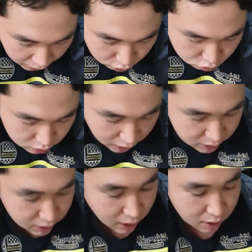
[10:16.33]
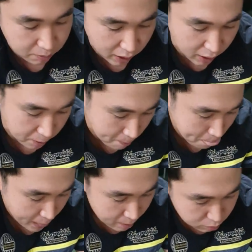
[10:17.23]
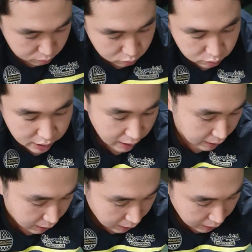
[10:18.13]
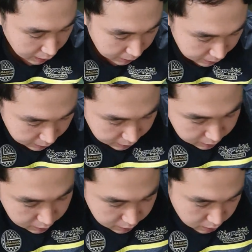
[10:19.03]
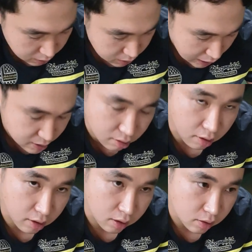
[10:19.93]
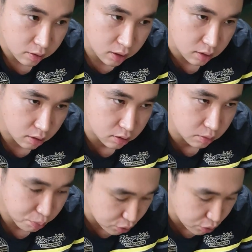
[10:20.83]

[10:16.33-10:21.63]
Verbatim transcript: 가루를 사신 다음에 분무기에다가 그거를잘 섞어요. 그냥 섞는